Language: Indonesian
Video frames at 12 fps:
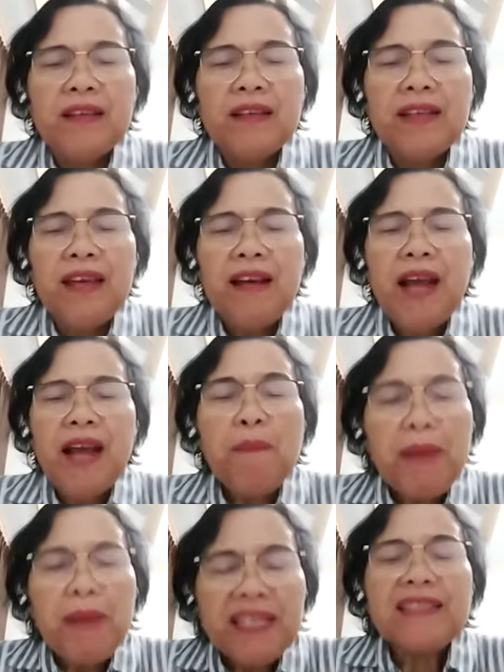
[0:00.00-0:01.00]
Ya,
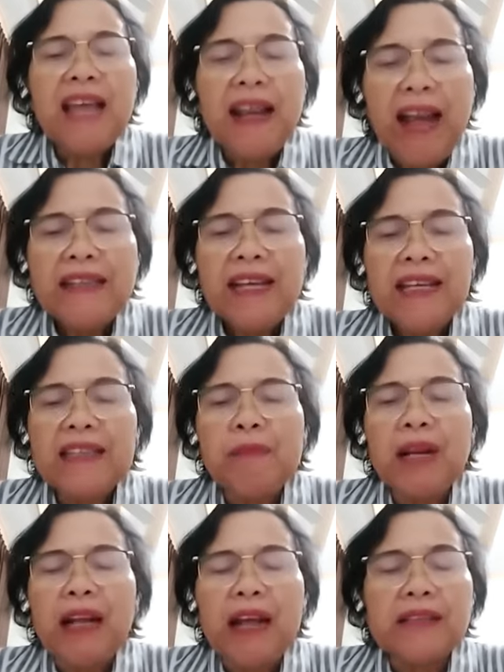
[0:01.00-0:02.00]
apa sih salahnya kita
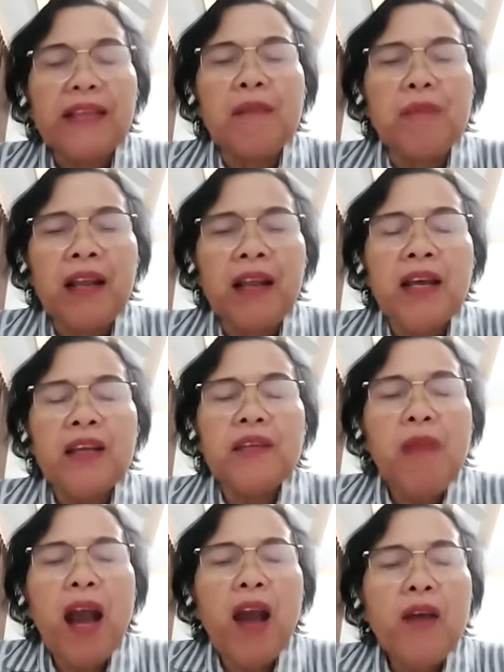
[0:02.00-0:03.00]
berkata yang benar? Ih,
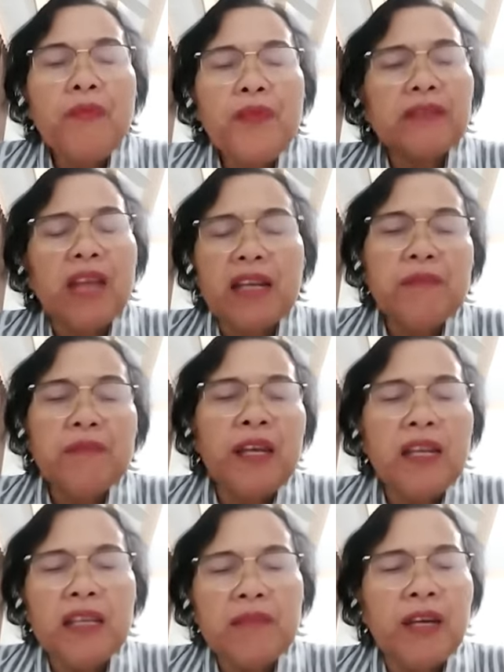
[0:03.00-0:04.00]
maaf ya tadi
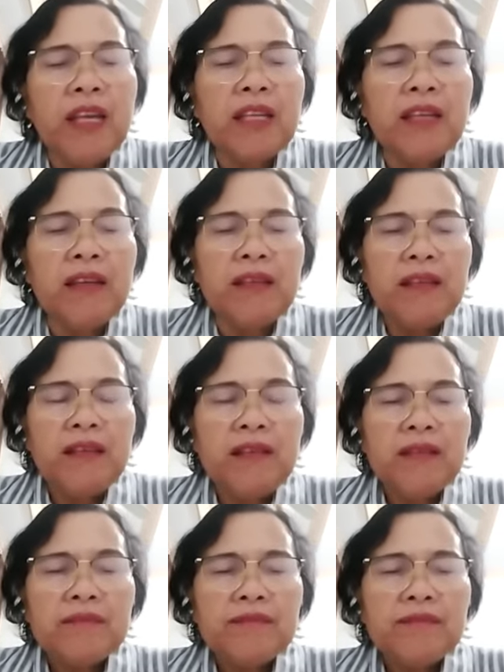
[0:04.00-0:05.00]
begini-begini.
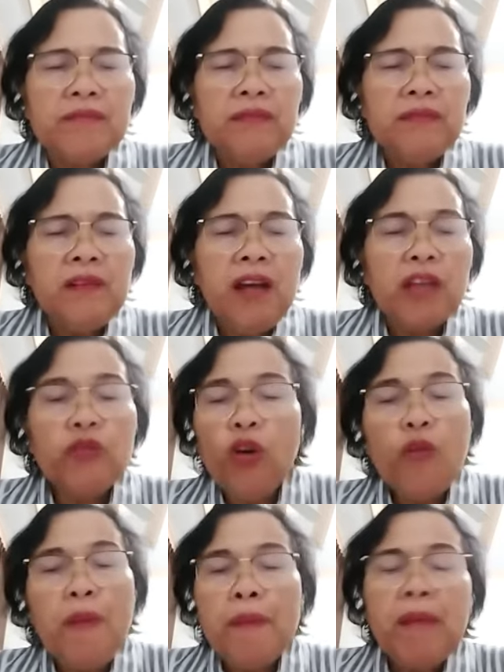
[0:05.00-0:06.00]
Atau
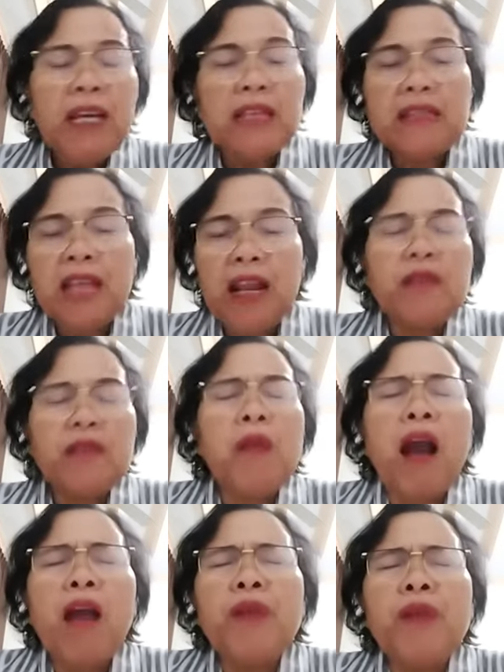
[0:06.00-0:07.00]
kalau memang kita salah, ih
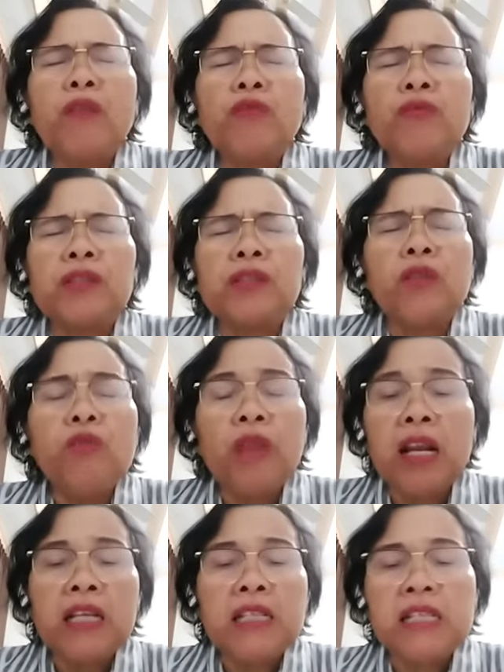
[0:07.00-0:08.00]
maaf ya, aduh
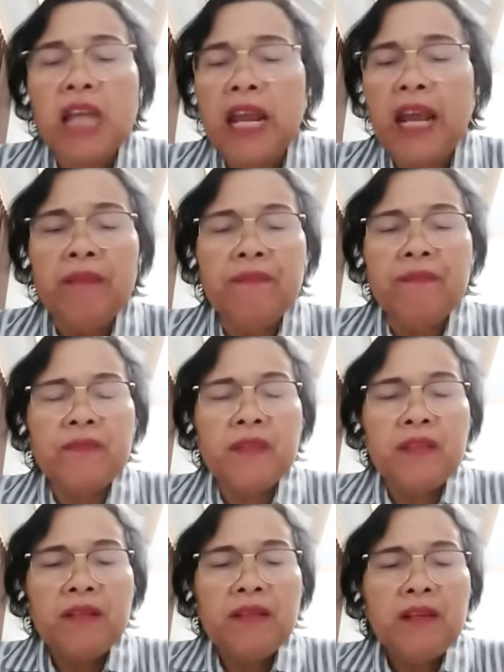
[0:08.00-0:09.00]
ketiduran lagi saya.
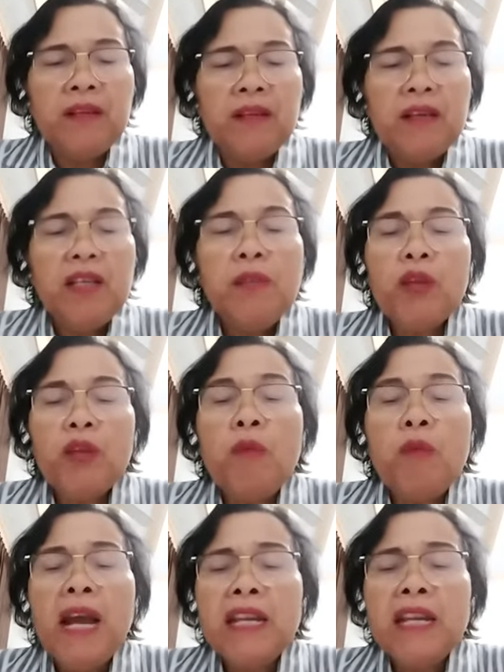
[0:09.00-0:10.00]
Ini
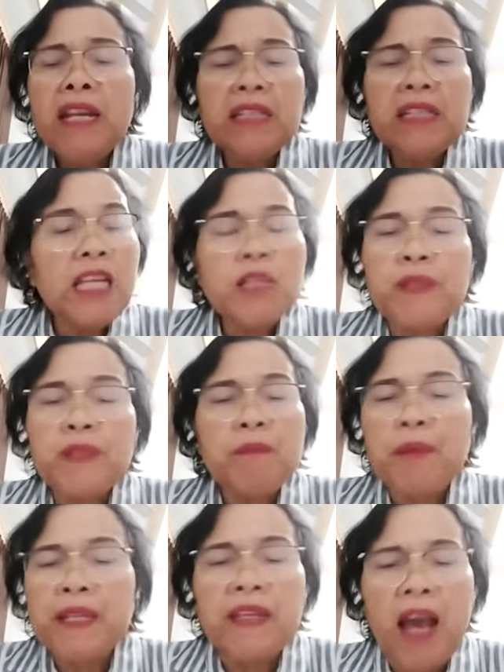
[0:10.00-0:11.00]
baru mau mandi nih, saya
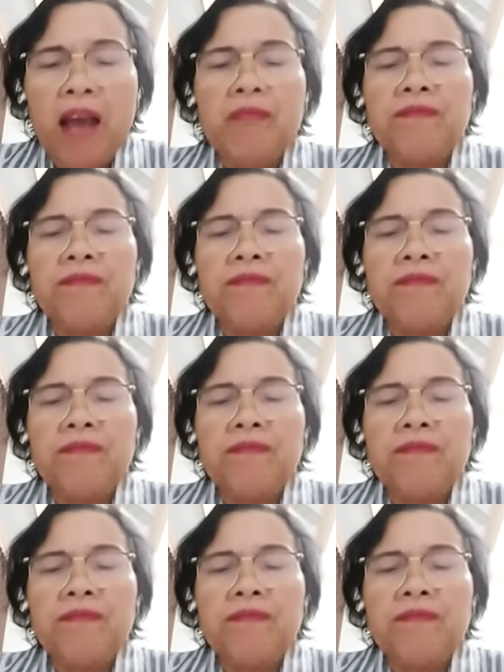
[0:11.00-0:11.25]
cepat-cepat ya.